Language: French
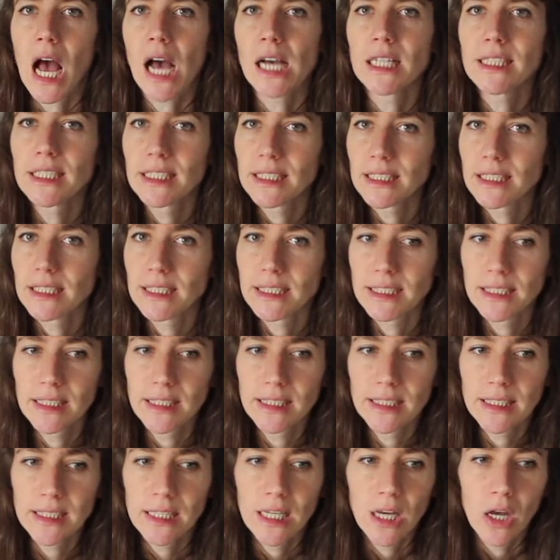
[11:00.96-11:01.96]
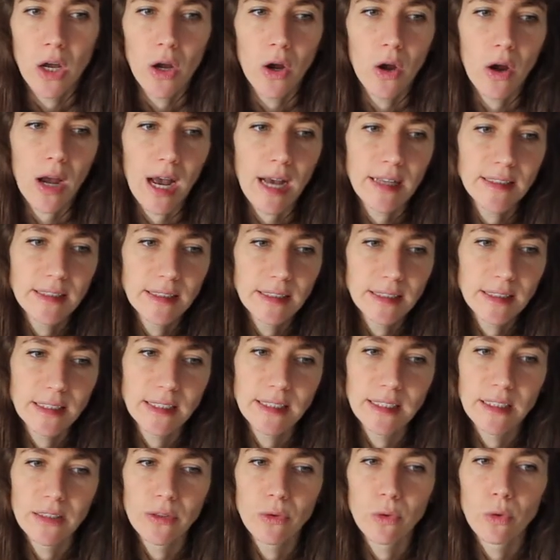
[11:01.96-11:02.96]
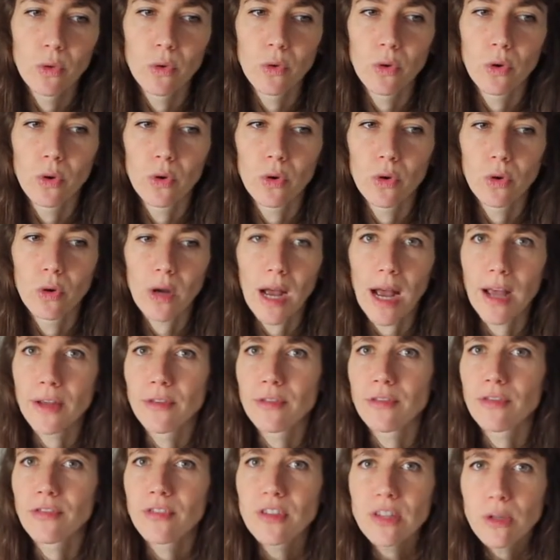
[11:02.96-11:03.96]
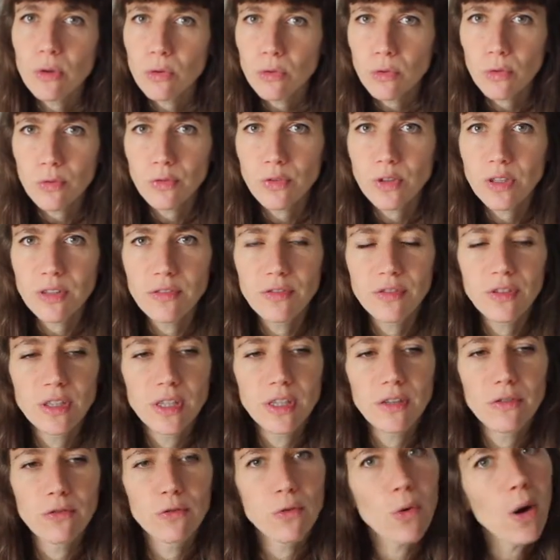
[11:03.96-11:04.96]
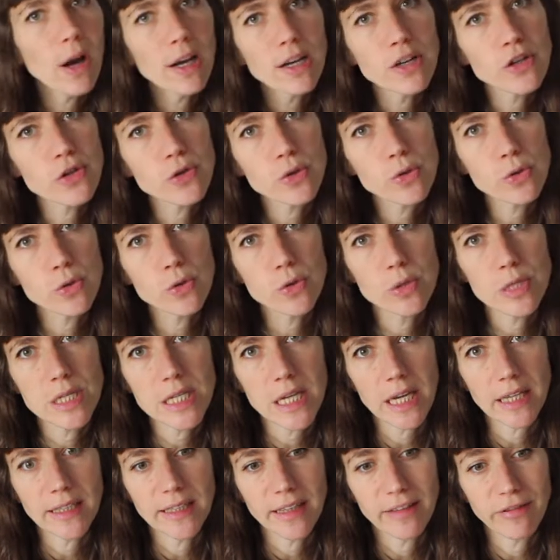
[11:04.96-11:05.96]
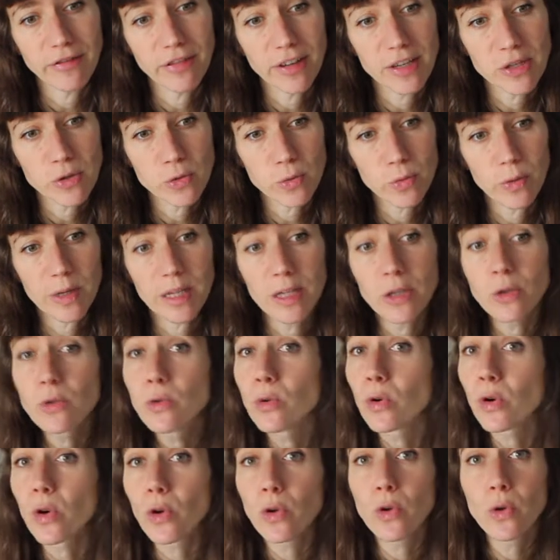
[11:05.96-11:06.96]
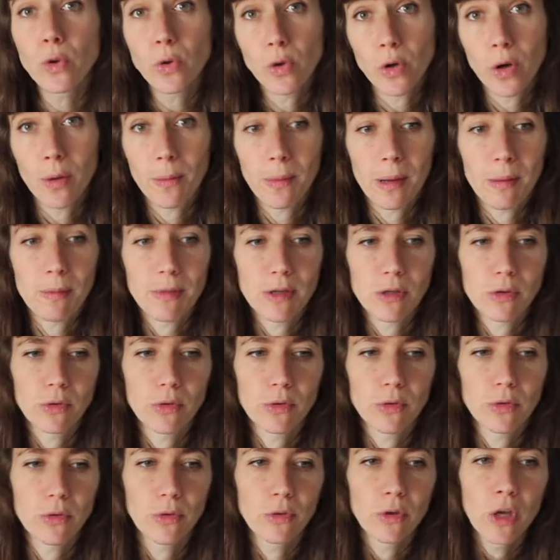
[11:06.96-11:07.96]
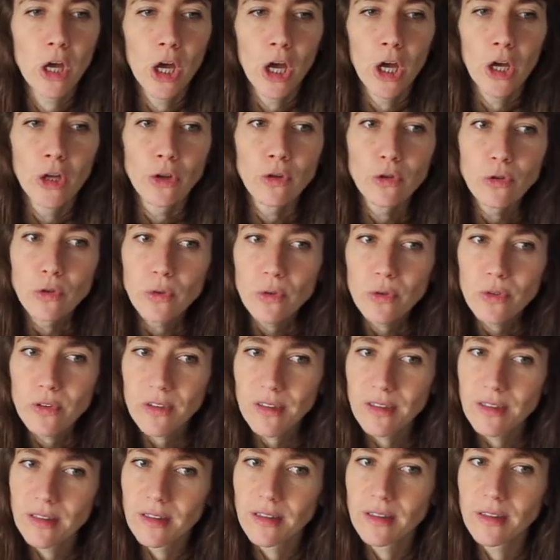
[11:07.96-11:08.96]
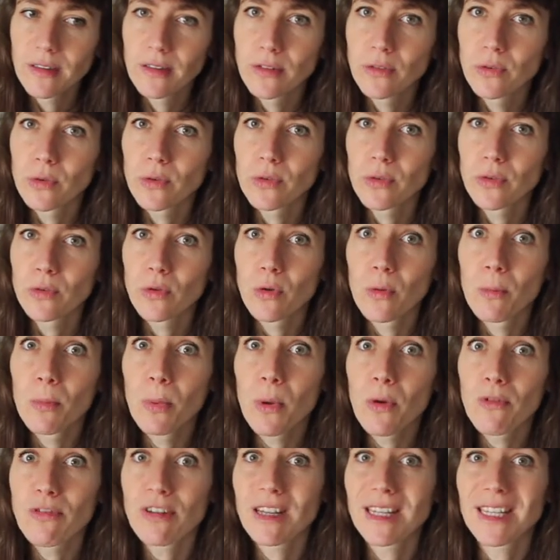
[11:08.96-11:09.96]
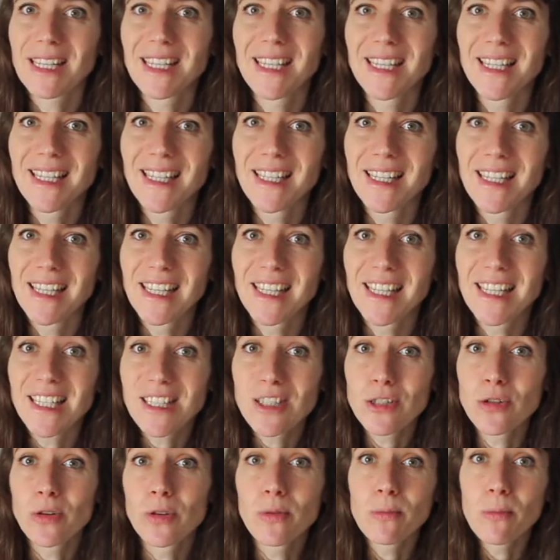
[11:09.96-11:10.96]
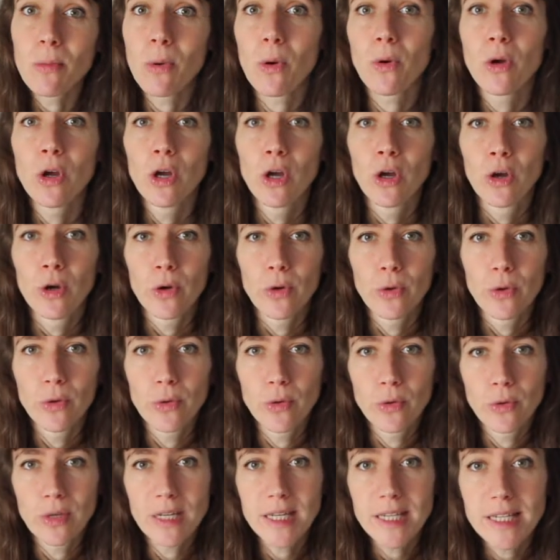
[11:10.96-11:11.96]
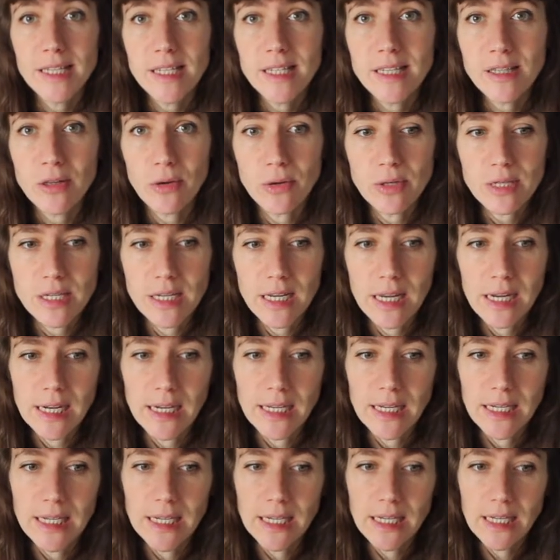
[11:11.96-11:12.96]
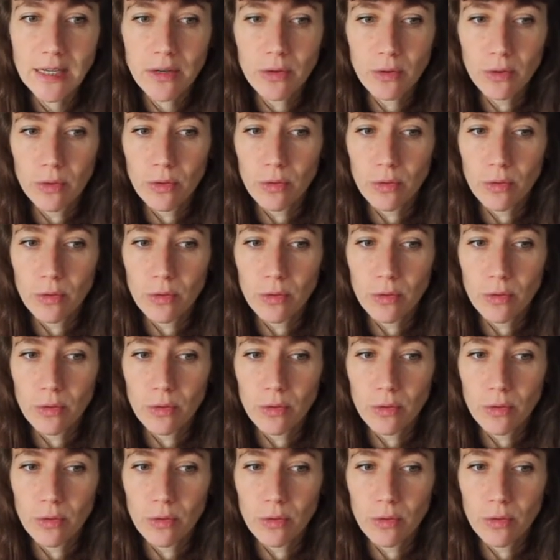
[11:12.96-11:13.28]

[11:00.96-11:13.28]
a des idées, euh, a des idéaux, euh, a une philosophie de vie, voit les choses d'une certaine façon, est curieux quand même, et curieuse de ce qui, de ce que peuvent être les, questionnements euh, existentiels et,